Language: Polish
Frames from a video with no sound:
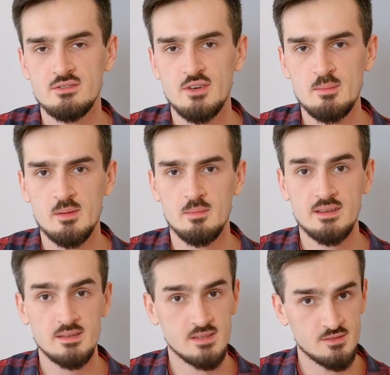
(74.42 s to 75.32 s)
filmie
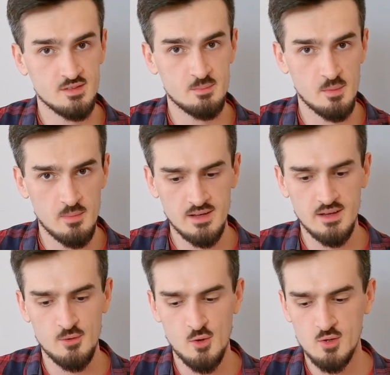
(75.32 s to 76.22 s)
będę się
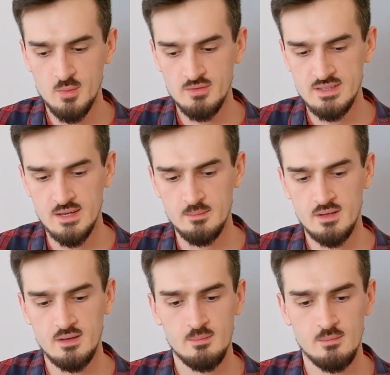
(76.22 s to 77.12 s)
wspomagał
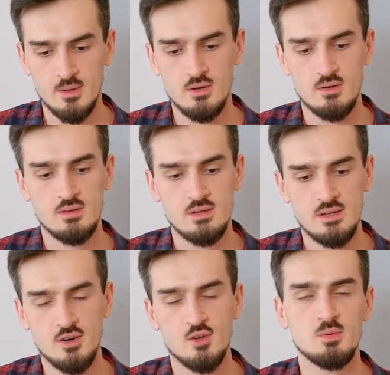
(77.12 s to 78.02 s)
odpowiedziami, bo
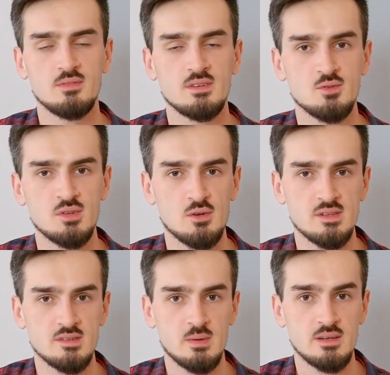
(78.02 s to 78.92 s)
tych odpowiedzi udało
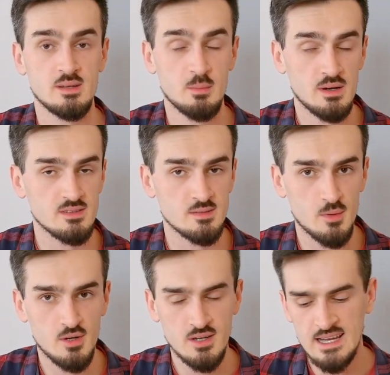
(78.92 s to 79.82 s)
się zebrać naprawdę
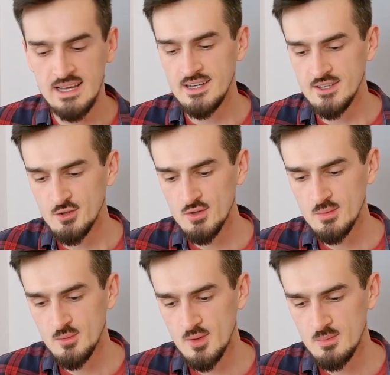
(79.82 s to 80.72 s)
sporo i trudno
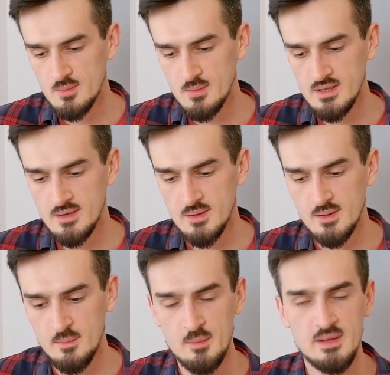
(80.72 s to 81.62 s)
byłoby mi
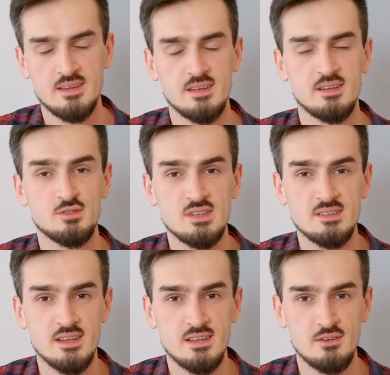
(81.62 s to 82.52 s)
pamiętać
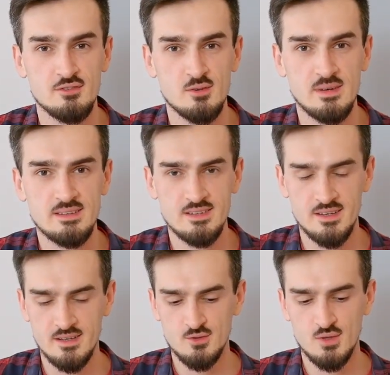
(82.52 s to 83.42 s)
wszystkie te
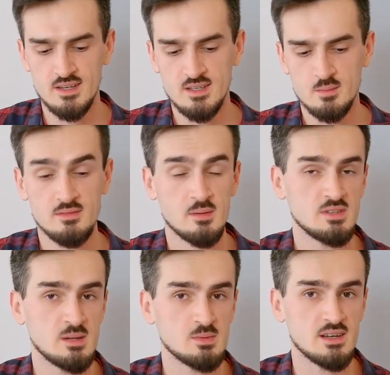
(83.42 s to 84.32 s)
informacje, które chciałbym Wam
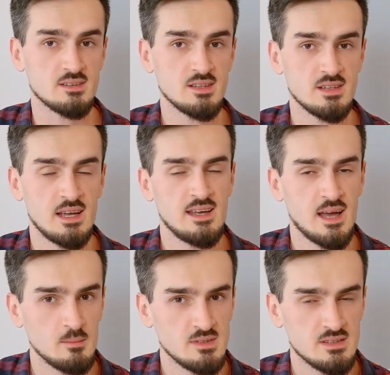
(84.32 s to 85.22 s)
dzisiaj przekazać,
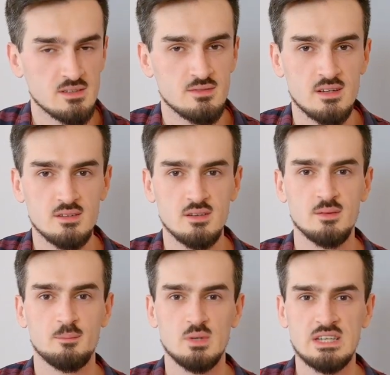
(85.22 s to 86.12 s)
a myślę, że
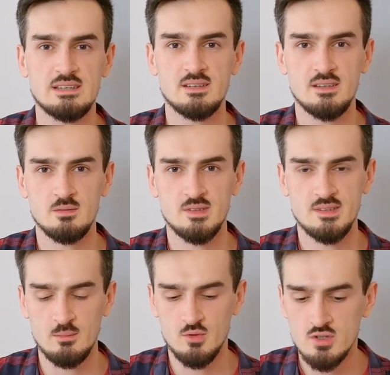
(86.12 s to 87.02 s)
warto przyjrzeć się temu
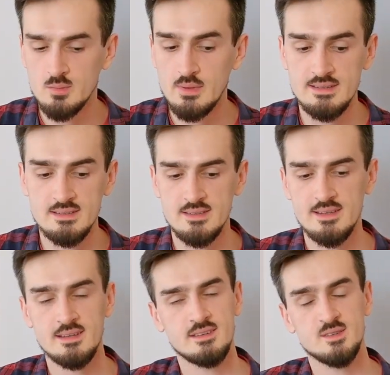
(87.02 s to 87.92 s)
wszystkim dość
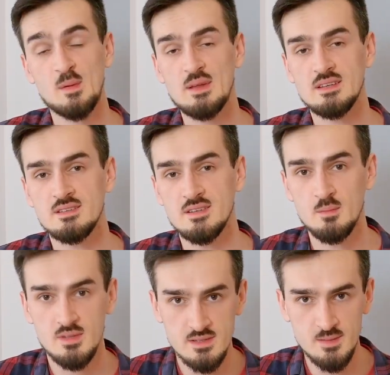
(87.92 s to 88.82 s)
precyzyjnie, także mam nadzieję, że nie
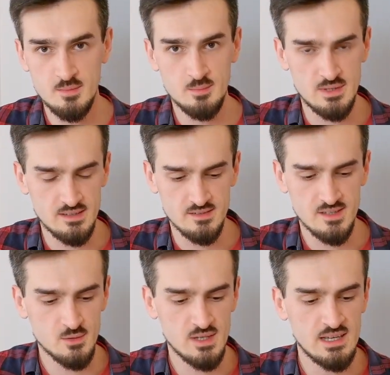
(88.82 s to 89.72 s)
będziecie mieć mi tego
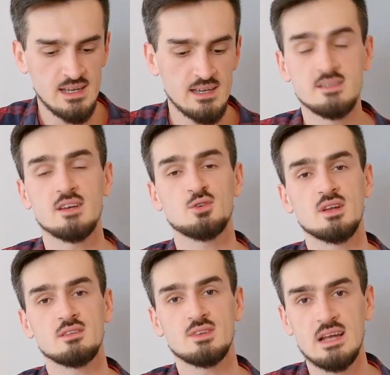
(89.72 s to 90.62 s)
za złe, że
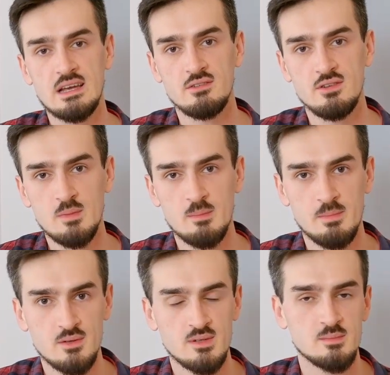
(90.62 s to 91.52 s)
akurat w takim filmie
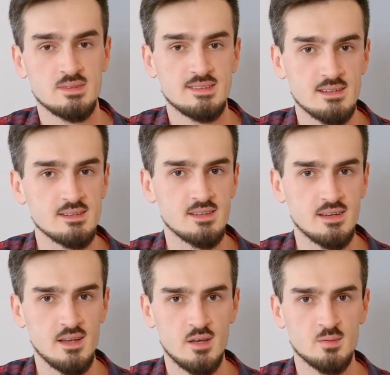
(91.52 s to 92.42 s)
pełnym statystyk
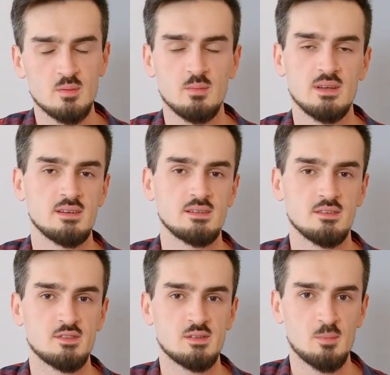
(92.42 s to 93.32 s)
i liczb będę się
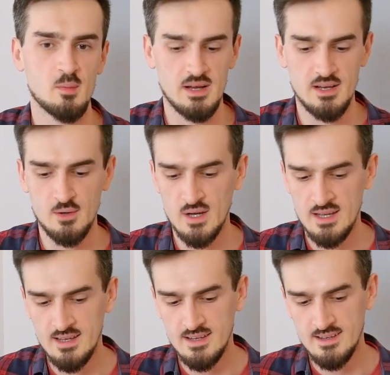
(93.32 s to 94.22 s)
wspomagał
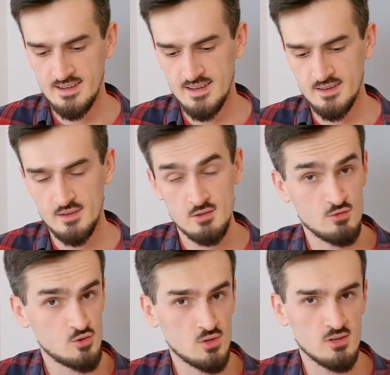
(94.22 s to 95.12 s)
e,
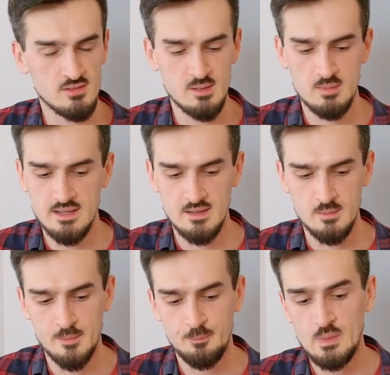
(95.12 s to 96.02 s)
wydrukowanymi danymi.
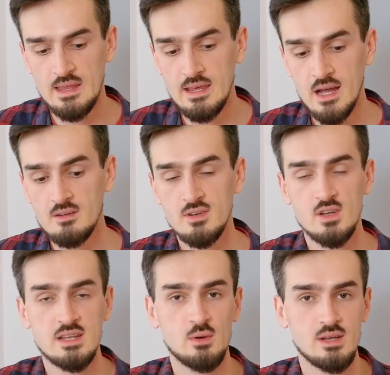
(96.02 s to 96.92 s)
Jak
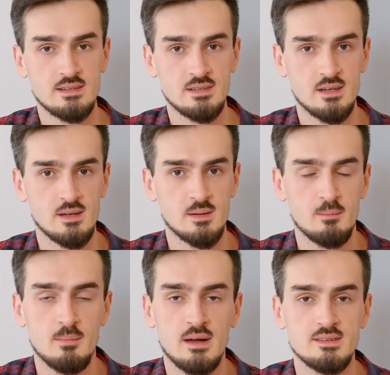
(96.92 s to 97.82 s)
wyglądała nasza
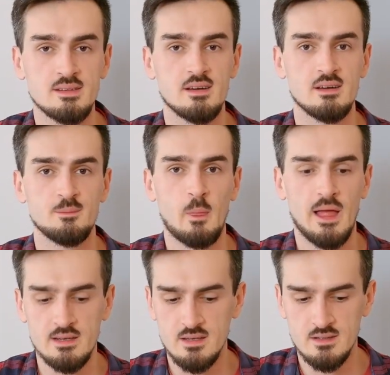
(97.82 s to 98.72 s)
baza
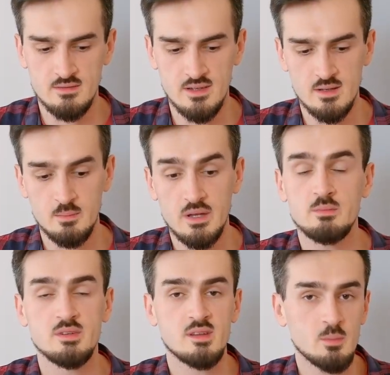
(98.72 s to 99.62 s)
ankietowanych?
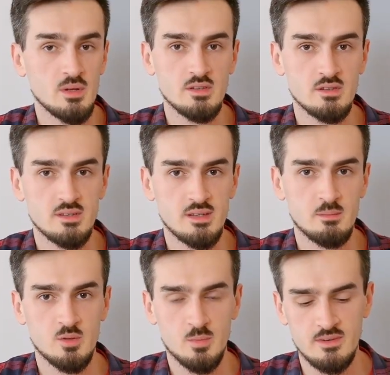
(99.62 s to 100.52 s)
Mieliśmy 157
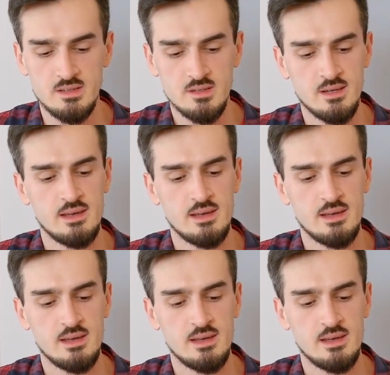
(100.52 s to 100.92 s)
odpowiedzi.